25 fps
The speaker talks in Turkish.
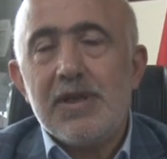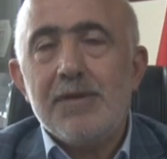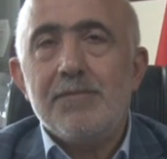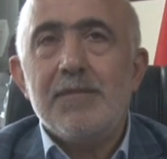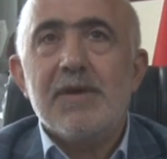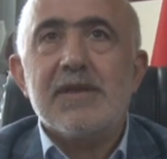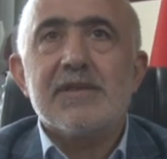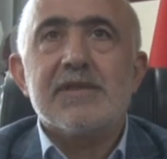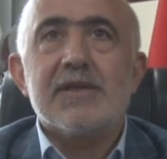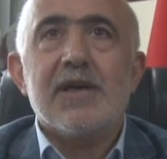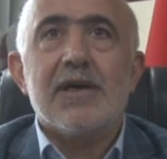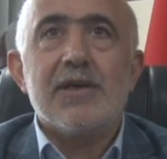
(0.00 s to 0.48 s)

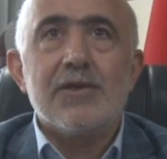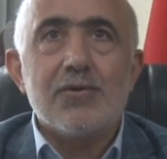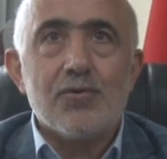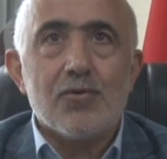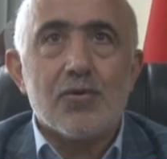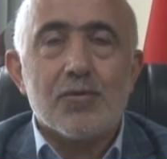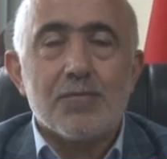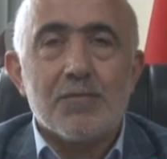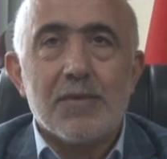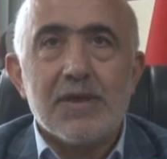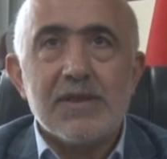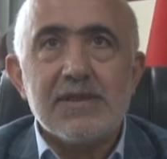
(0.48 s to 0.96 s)
Emek zayi
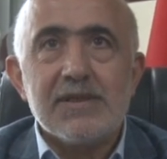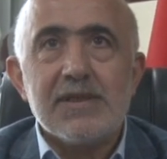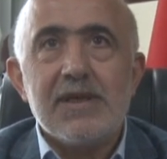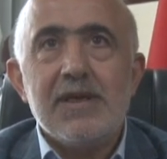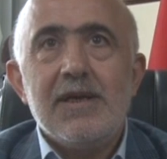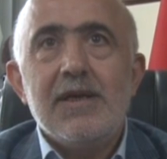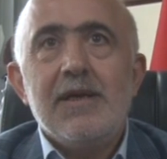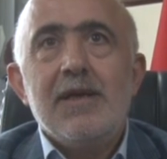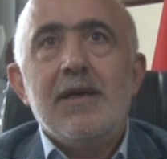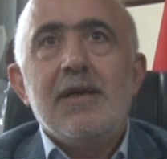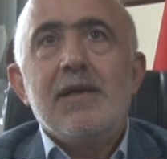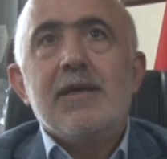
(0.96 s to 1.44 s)
olmaz.
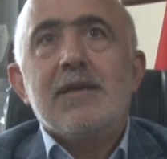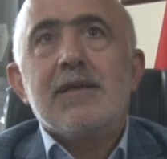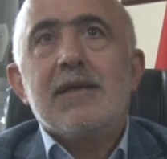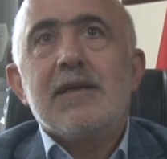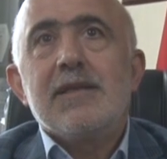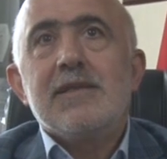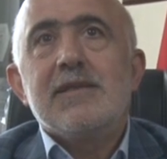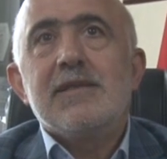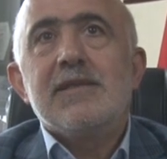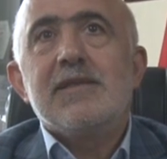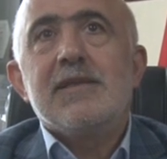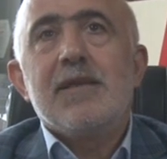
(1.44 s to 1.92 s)

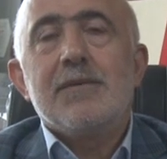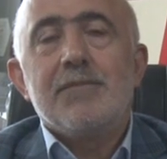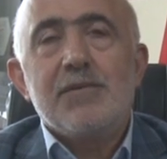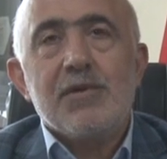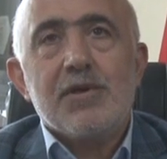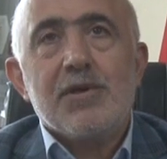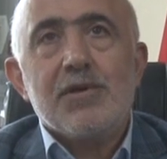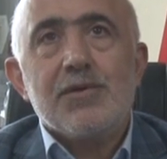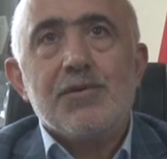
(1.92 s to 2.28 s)
Kendisini tebrik